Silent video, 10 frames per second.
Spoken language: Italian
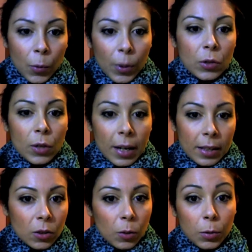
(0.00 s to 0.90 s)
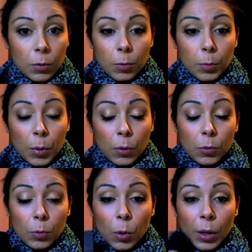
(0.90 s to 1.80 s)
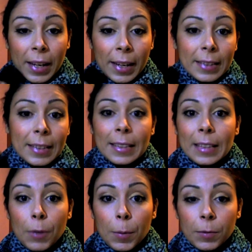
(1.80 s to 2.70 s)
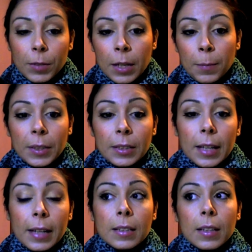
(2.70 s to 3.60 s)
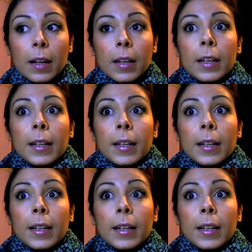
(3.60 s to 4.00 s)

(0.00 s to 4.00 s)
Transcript: Questo è il classico profumo che tende a farmi venire il mal di testa